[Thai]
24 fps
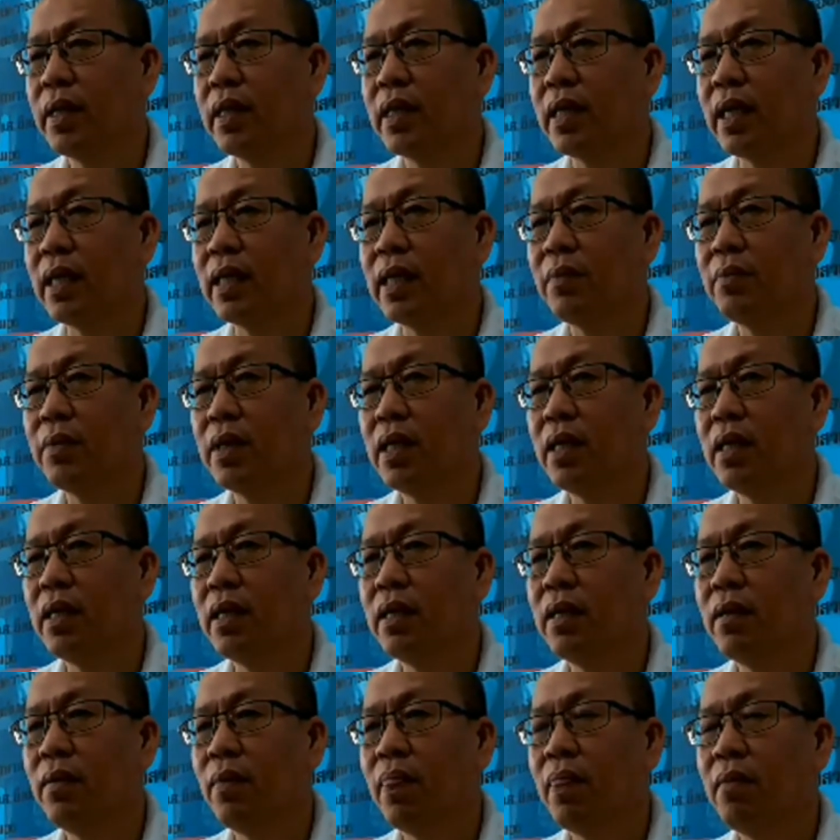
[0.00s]
การที่
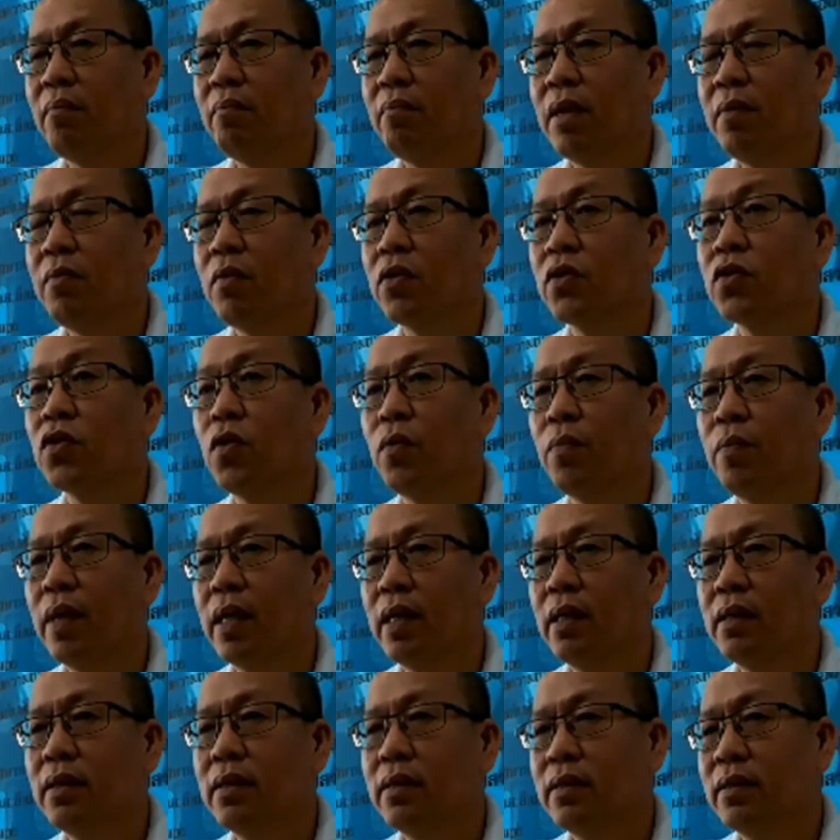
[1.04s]
ไม่เหมาะสม
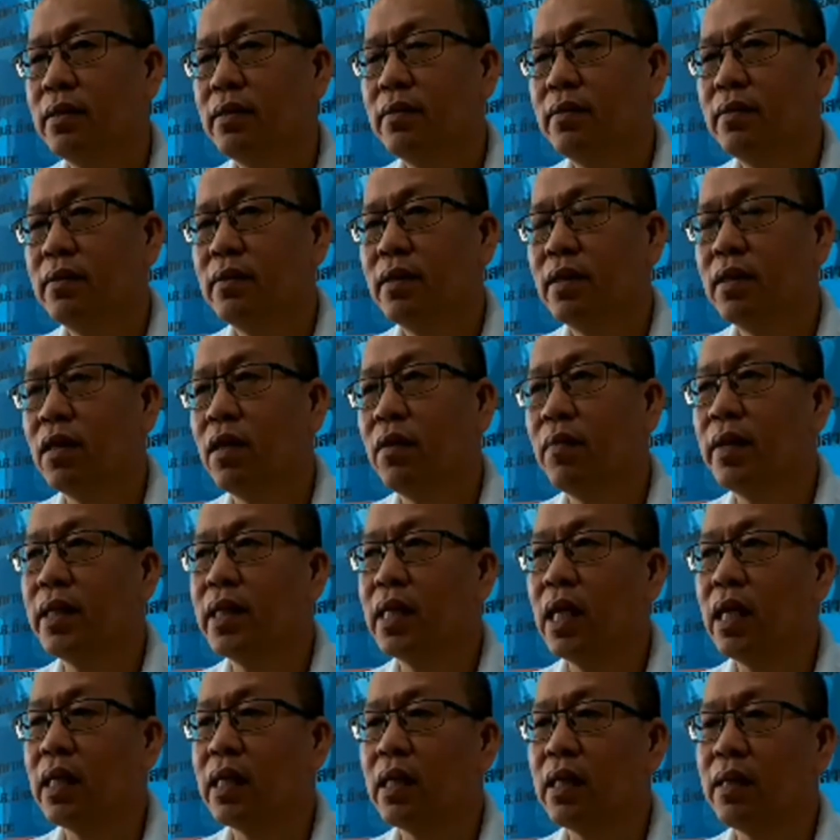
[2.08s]
แล้วเราไม่
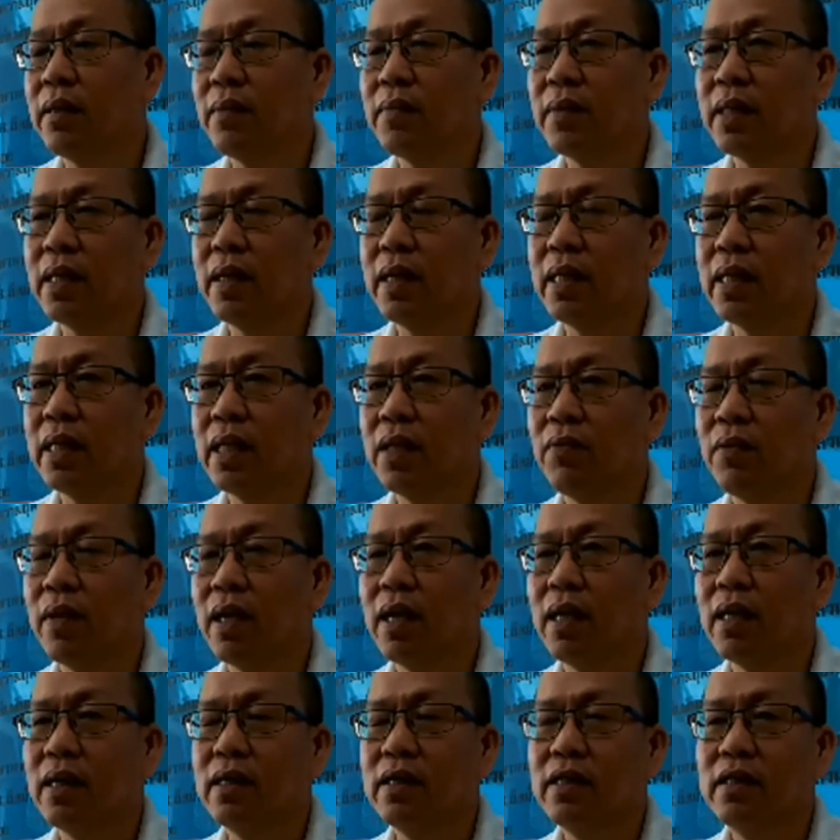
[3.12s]
ใช่แค่คิดว่า
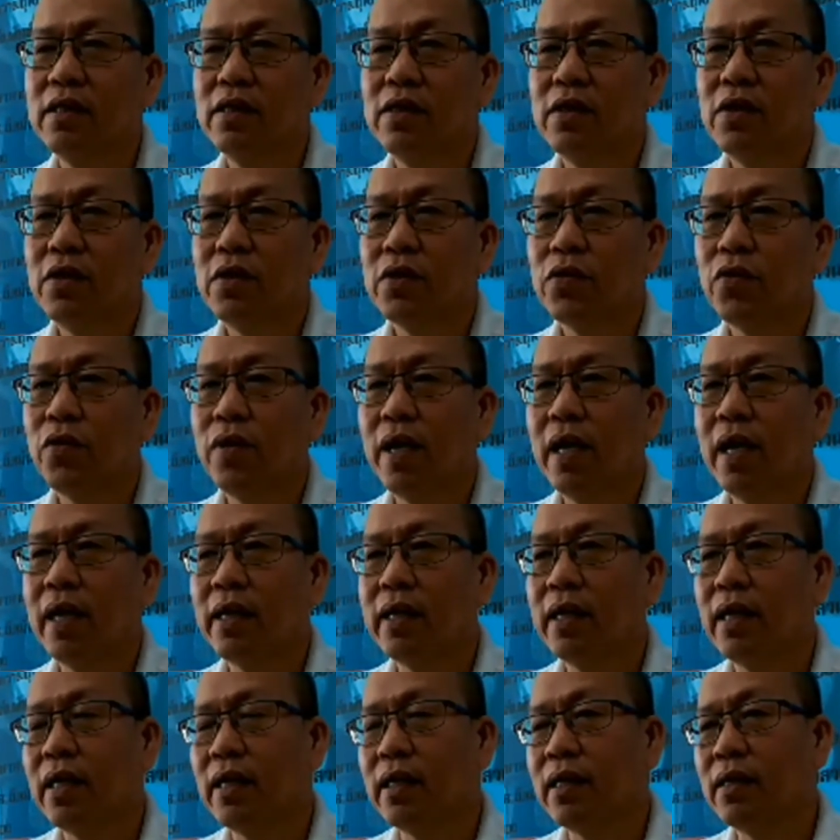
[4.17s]
ตัวเอง
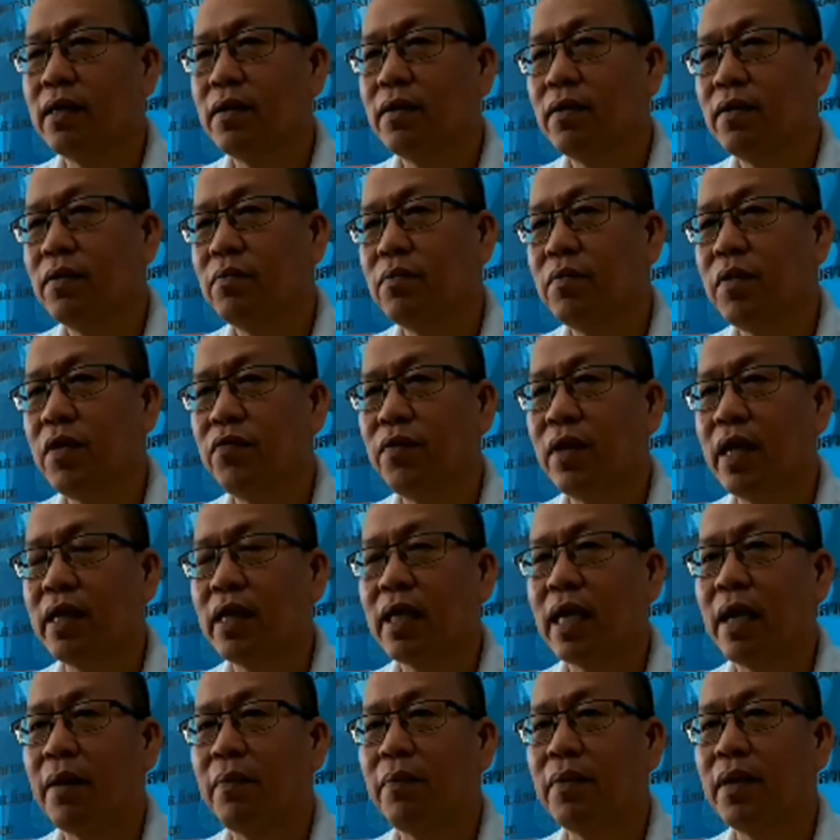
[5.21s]
เนี่ยมีแฟนค
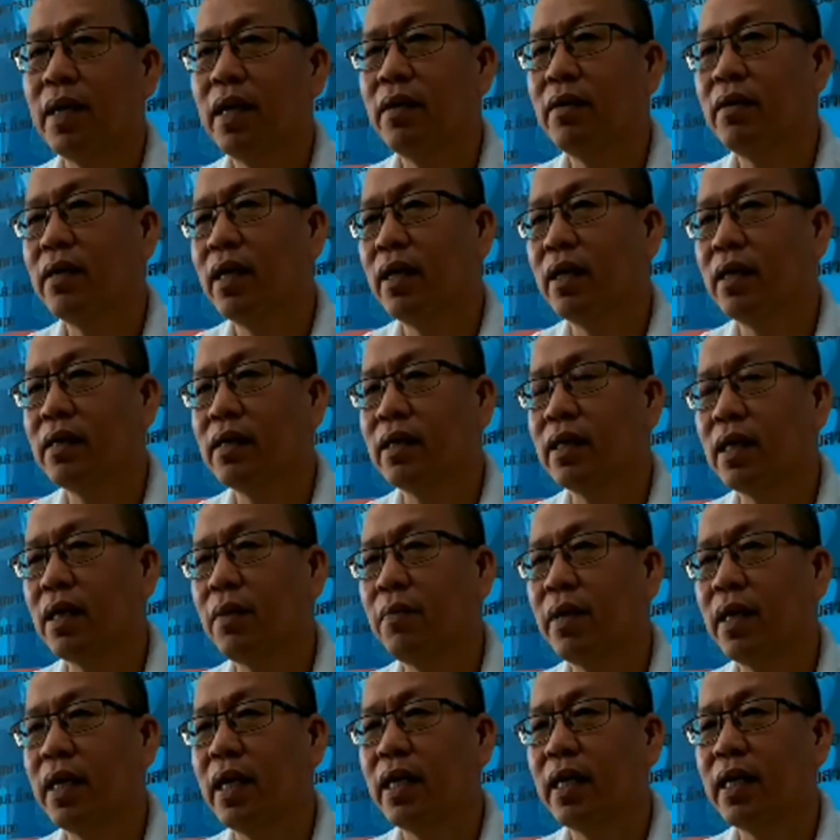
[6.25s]
ลับแล้วเนี่ยจะทำอะ
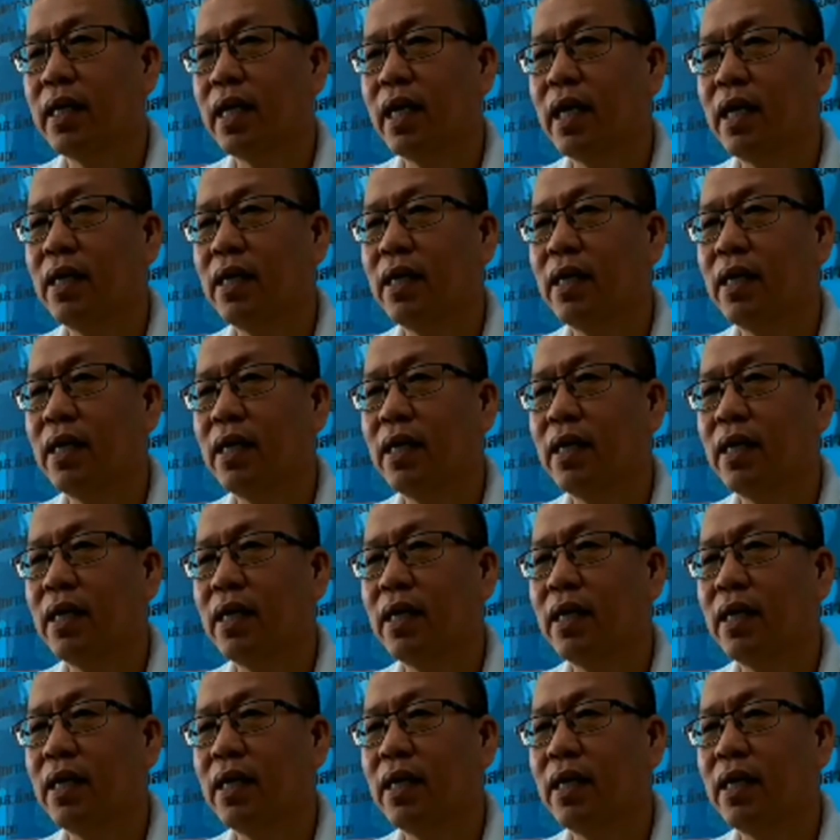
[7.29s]
ไรก็ได้